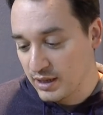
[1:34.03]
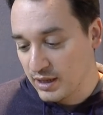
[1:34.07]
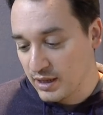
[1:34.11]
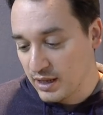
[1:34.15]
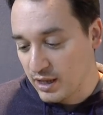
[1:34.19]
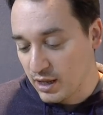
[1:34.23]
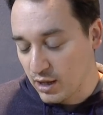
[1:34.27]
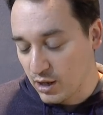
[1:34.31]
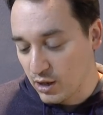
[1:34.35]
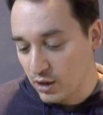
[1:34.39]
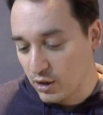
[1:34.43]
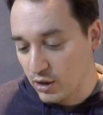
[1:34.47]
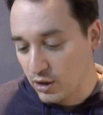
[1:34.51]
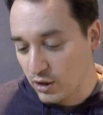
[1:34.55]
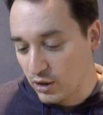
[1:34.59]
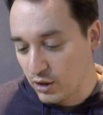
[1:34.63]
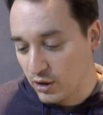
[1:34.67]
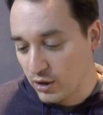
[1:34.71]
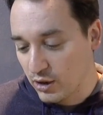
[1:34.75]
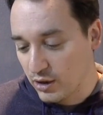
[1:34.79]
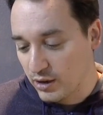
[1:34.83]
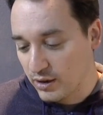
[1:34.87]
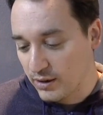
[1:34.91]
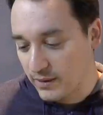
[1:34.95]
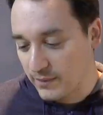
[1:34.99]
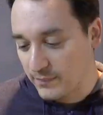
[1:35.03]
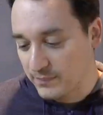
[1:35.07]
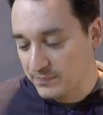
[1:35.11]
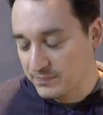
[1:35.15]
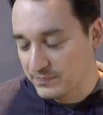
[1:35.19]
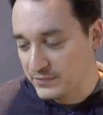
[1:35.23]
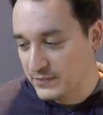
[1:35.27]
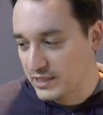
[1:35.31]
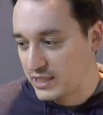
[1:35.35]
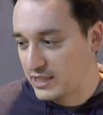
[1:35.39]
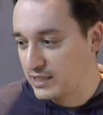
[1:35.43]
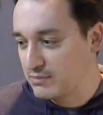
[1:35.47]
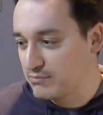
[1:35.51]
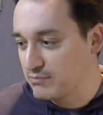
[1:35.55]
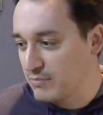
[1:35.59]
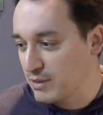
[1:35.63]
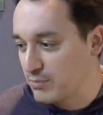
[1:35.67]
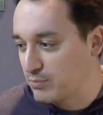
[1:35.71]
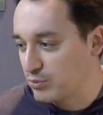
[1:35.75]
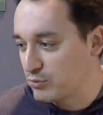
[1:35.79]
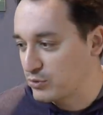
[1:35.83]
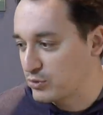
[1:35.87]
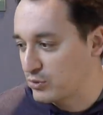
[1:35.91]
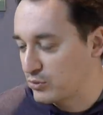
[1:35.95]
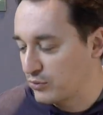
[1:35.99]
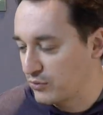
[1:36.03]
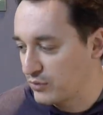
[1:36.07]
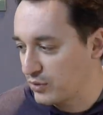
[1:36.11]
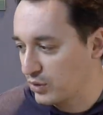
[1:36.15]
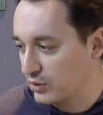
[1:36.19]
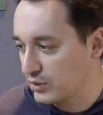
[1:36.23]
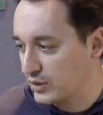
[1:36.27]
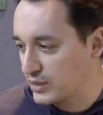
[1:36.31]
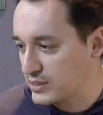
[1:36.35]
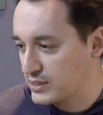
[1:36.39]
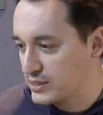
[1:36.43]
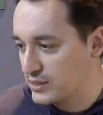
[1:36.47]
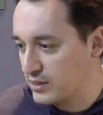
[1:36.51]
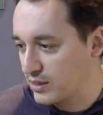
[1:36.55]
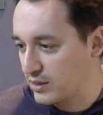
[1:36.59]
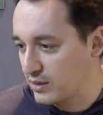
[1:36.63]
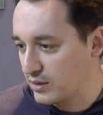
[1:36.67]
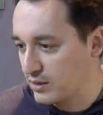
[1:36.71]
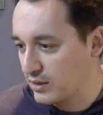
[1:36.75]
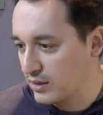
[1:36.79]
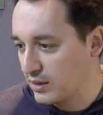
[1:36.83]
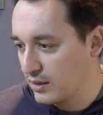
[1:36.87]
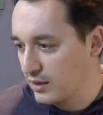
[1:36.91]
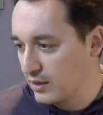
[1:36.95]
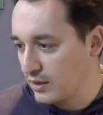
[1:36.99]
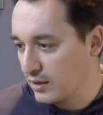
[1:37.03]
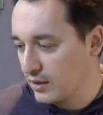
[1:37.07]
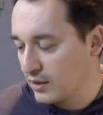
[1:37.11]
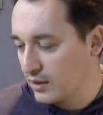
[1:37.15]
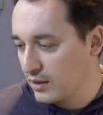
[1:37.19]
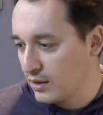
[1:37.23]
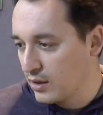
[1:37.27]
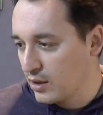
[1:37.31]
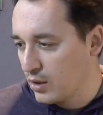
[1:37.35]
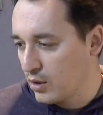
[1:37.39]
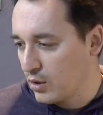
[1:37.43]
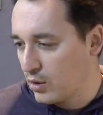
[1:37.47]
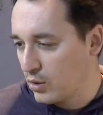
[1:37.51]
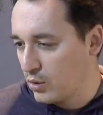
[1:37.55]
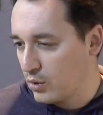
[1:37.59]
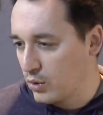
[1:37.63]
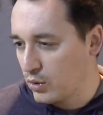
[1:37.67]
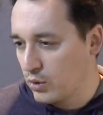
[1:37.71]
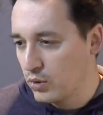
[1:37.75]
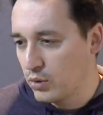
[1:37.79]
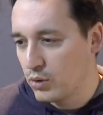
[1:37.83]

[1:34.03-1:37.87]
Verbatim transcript: qui euh, m'époustoufle en dessin. tant